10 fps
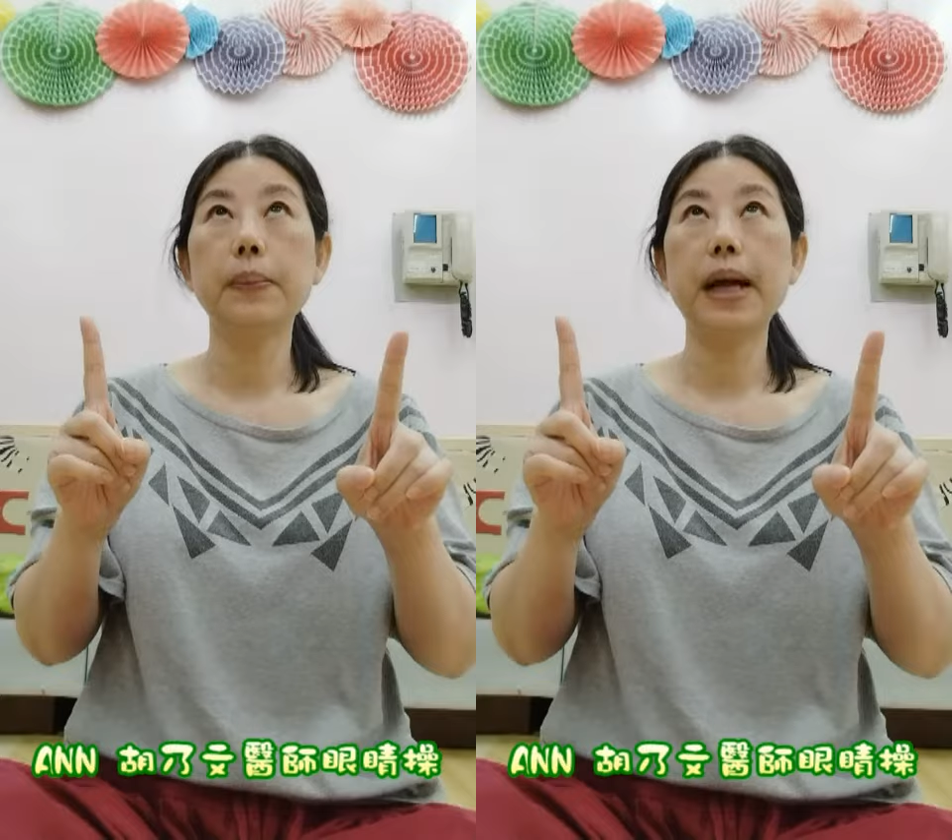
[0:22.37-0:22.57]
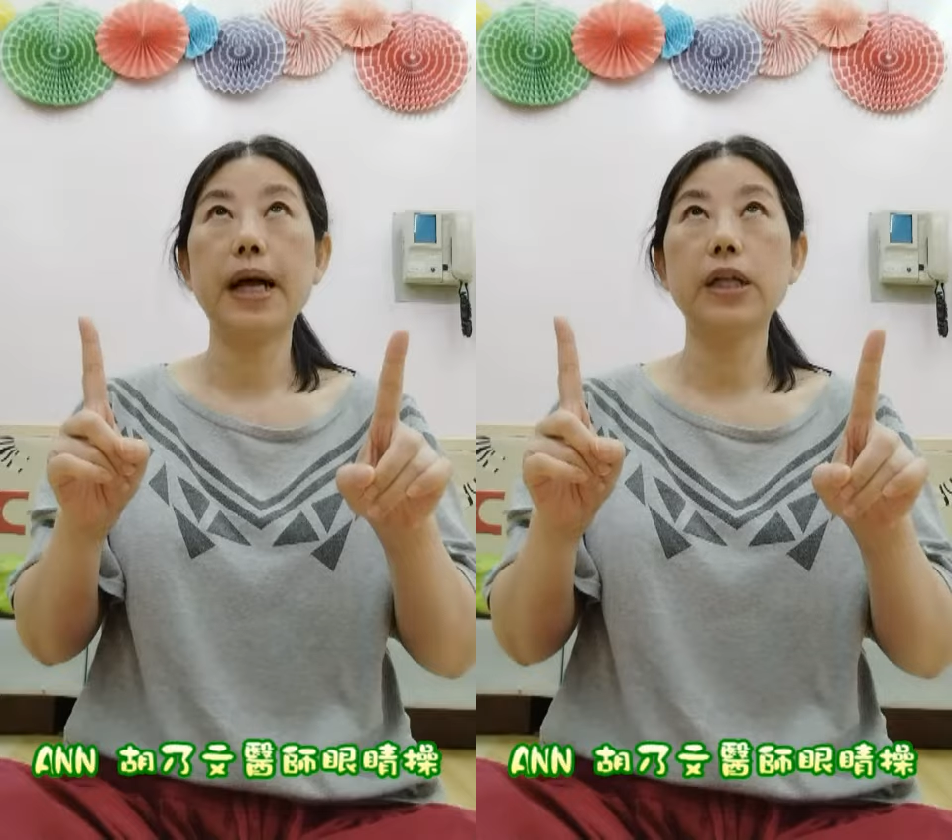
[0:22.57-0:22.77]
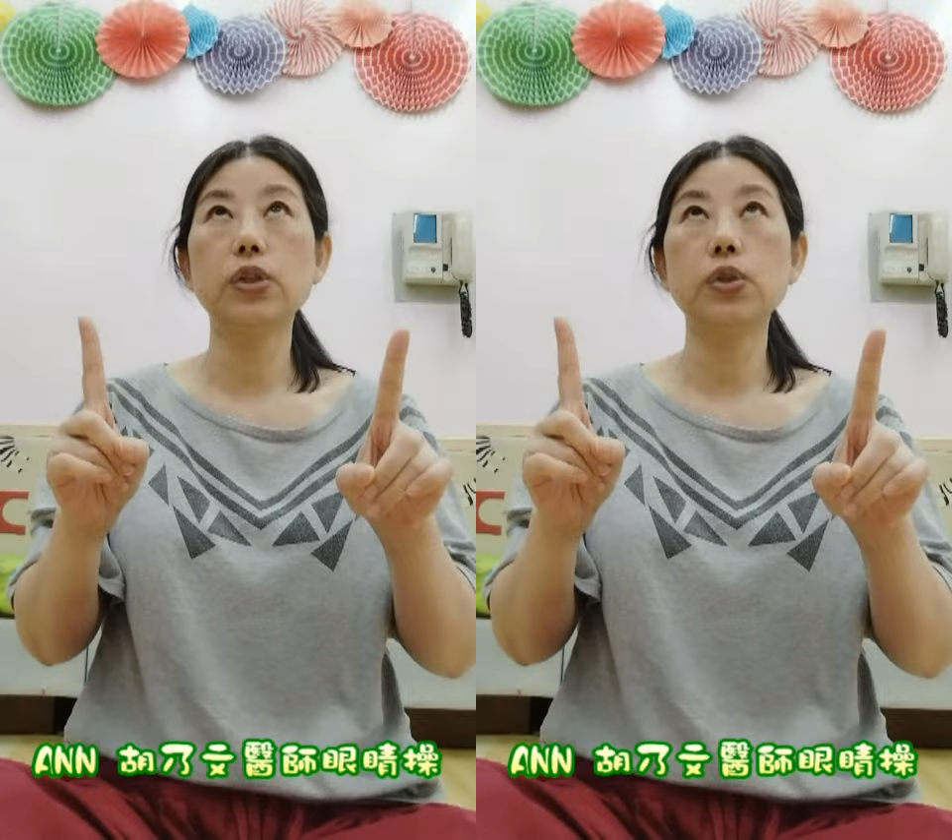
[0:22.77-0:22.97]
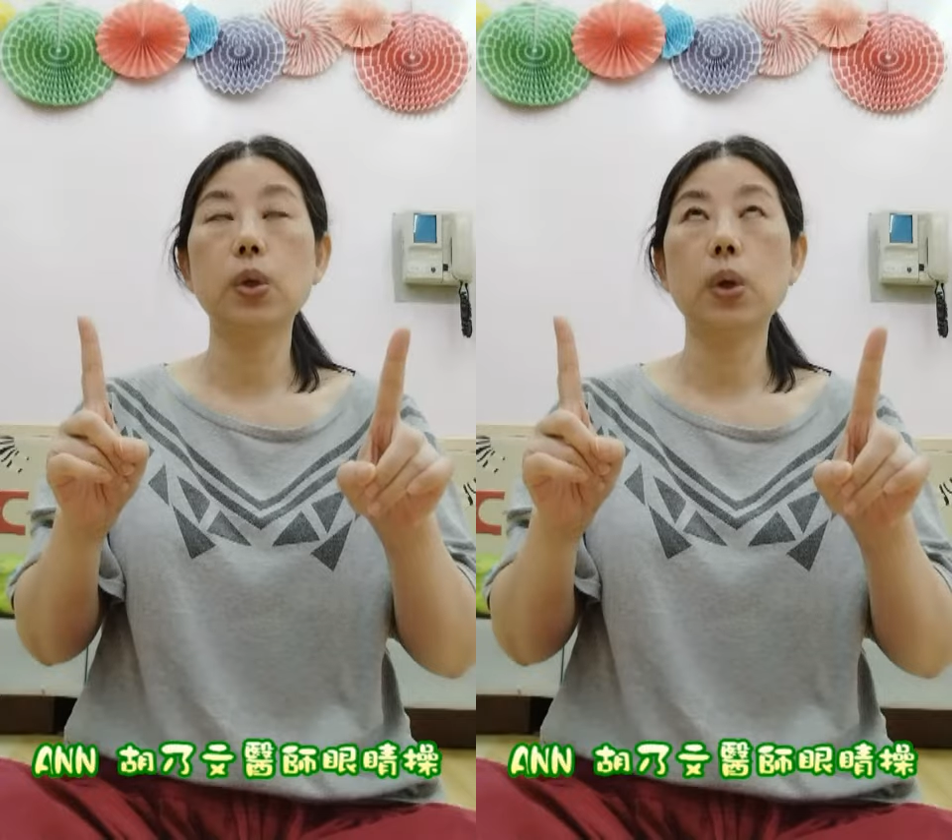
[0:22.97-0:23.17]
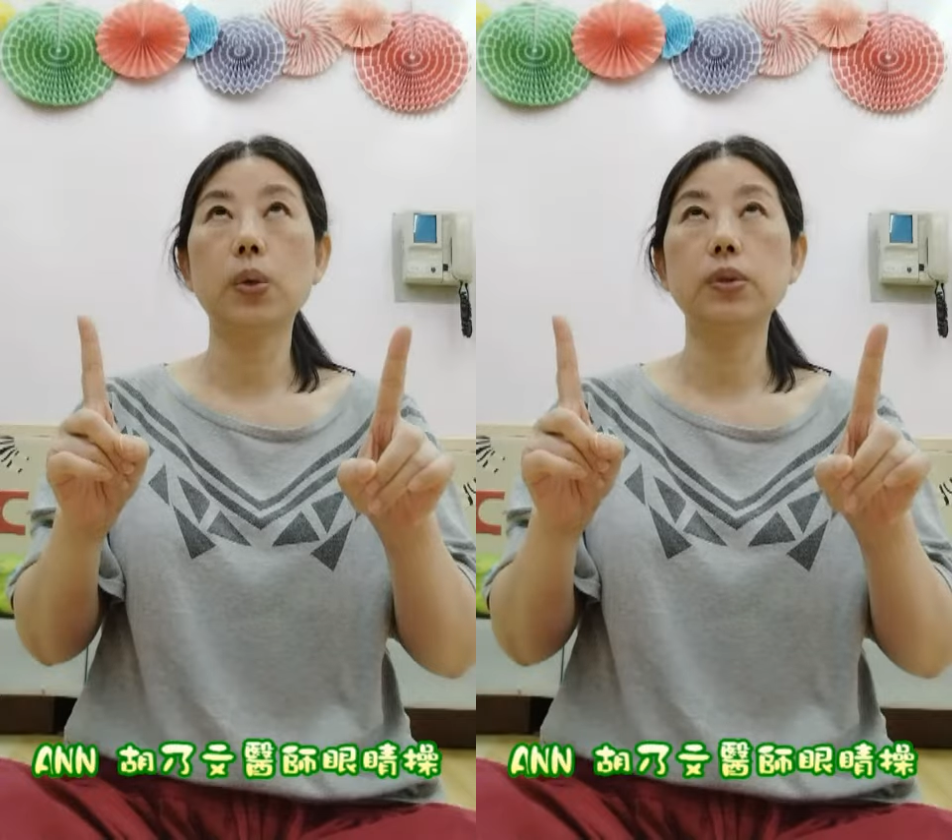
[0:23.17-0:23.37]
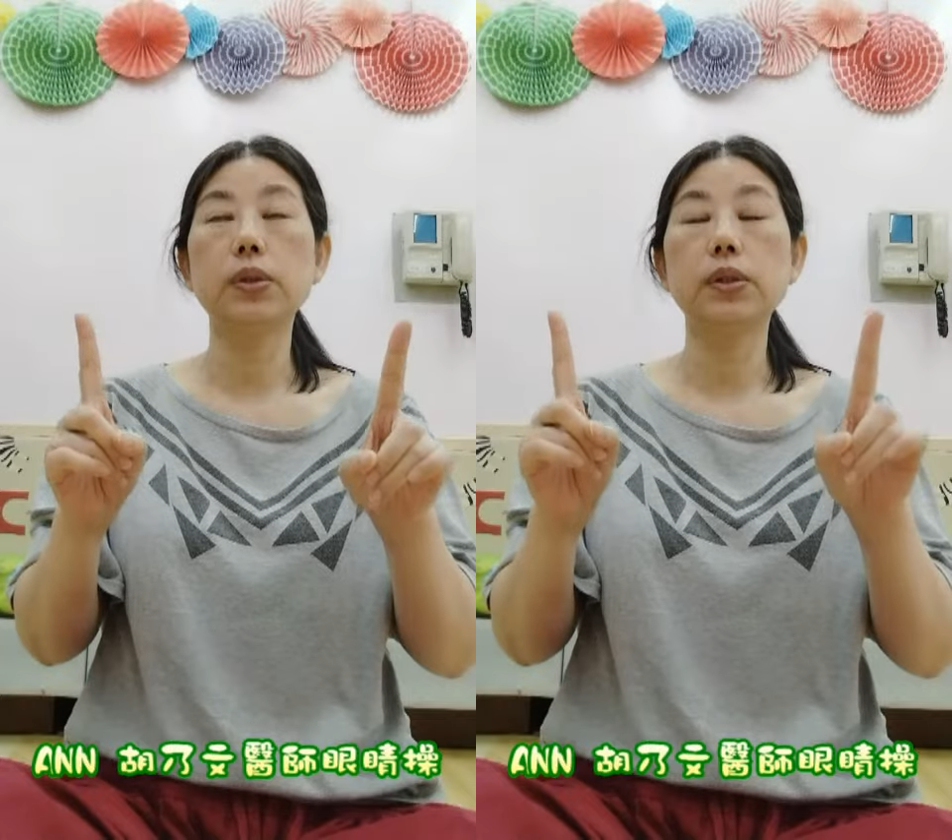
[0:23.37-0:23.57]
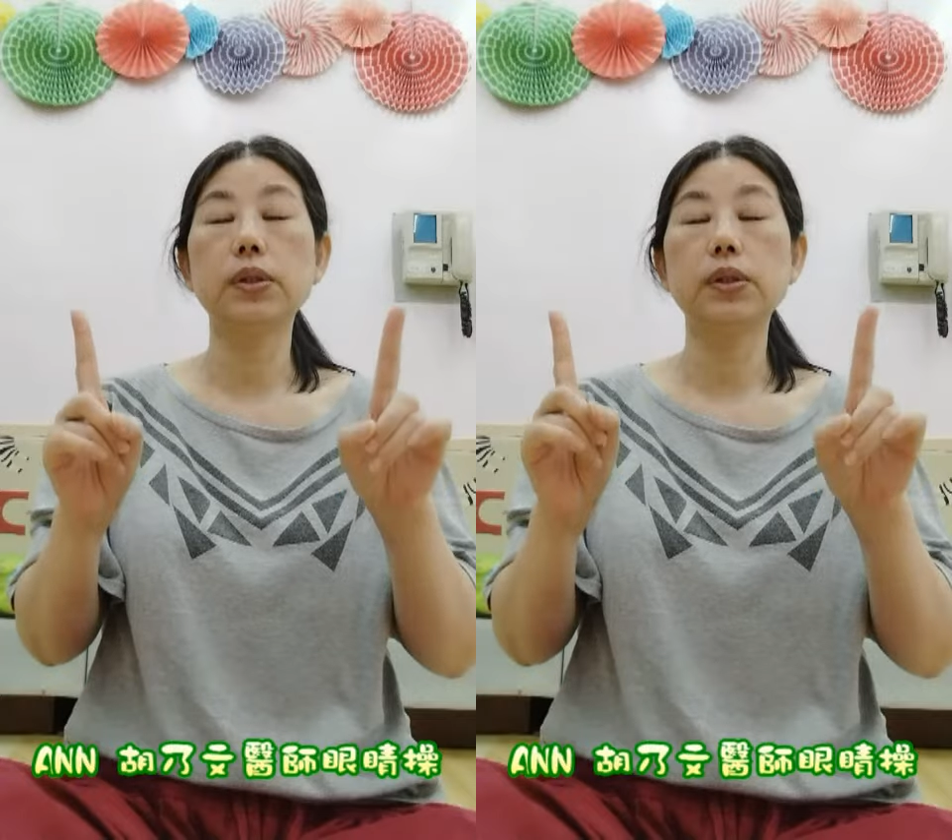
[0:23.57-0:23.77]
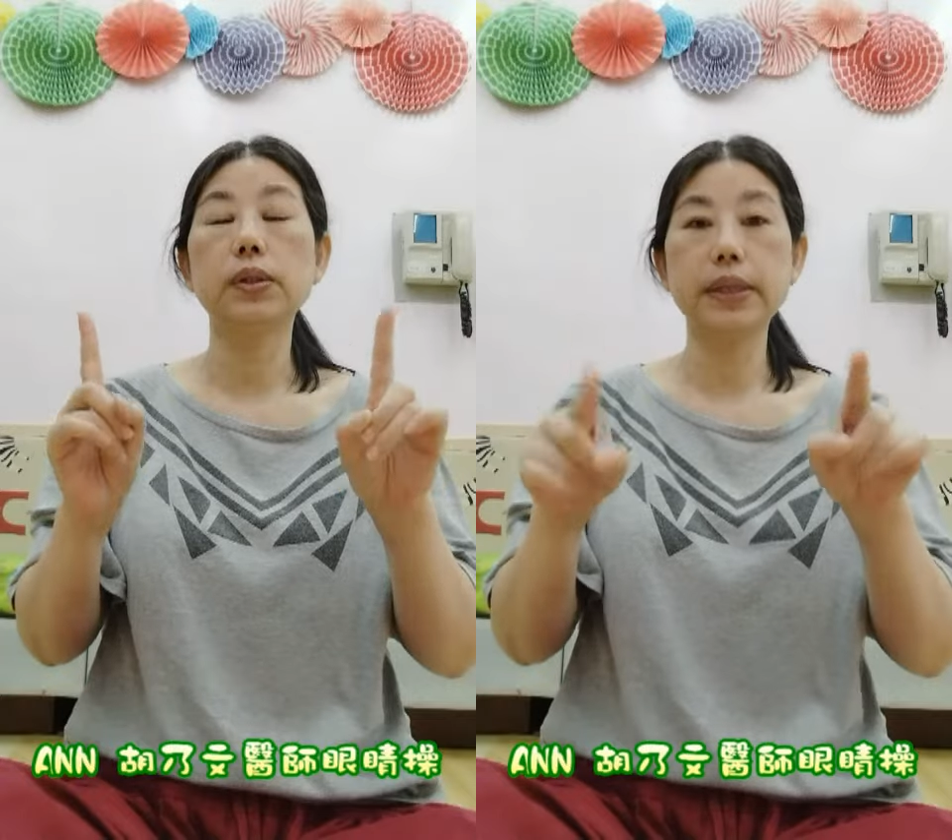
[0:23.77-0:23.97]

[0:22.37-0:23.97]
八九十，